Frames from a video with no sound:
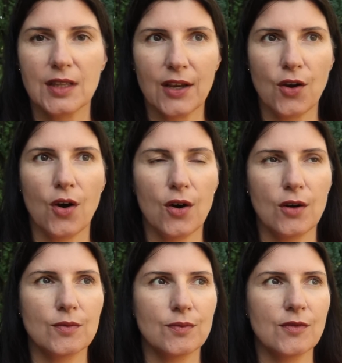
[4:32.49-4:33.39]

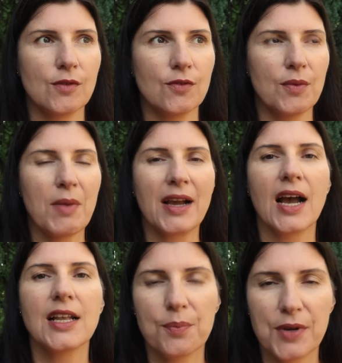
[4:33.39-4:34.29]
tego
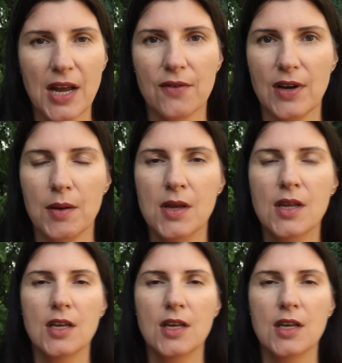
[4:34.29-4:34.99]
wymagania prawa,